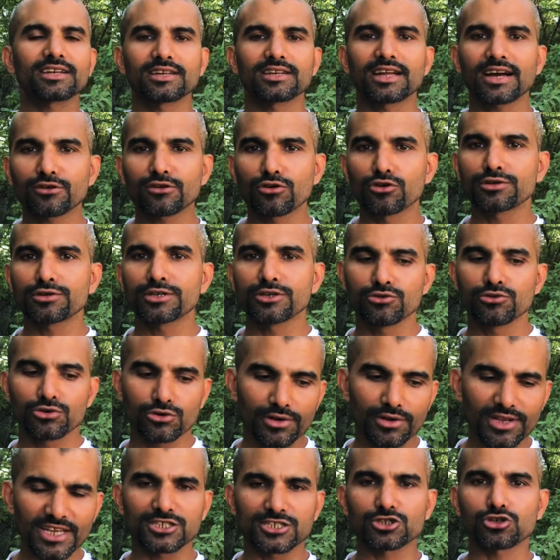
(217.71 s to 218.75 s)
না কন্টিনিউ
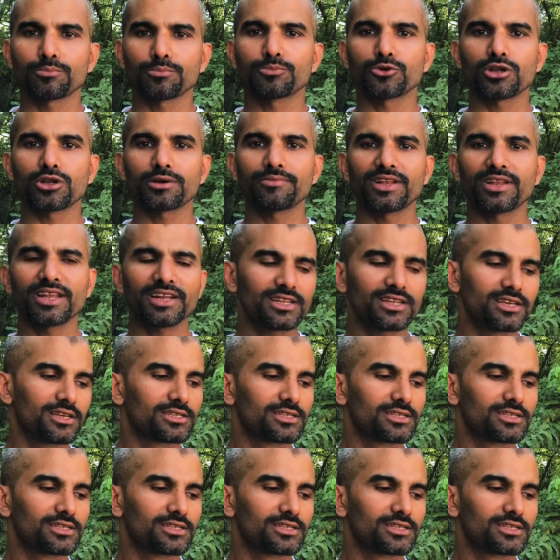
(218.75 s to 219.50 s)
করে স্টপ করে ফেলেন